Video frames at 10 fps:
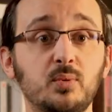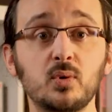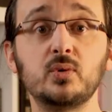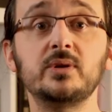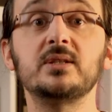
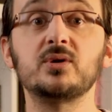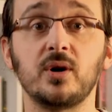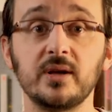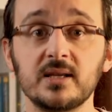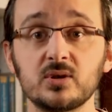beaucoup
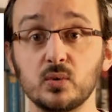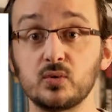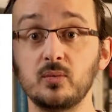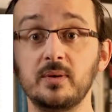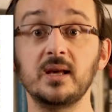d'historiens sont
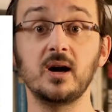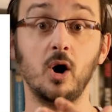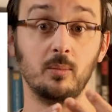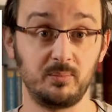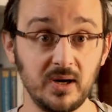tombés
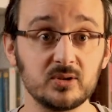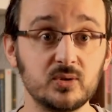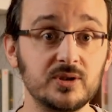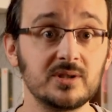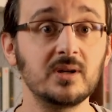en plein
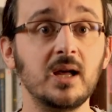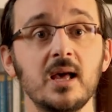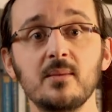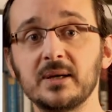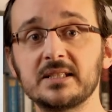dedans
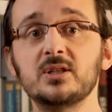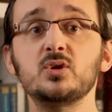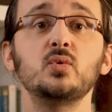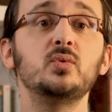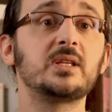parce
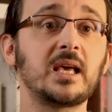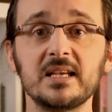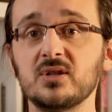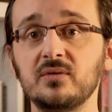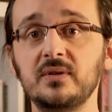qu'ils ont eu
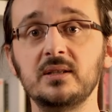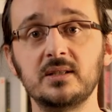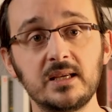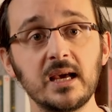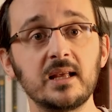très envie
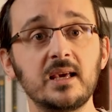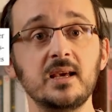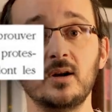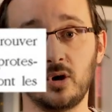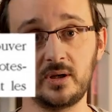d'y
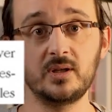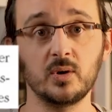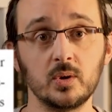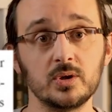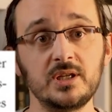calquer leur
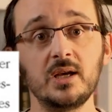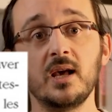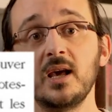idéologie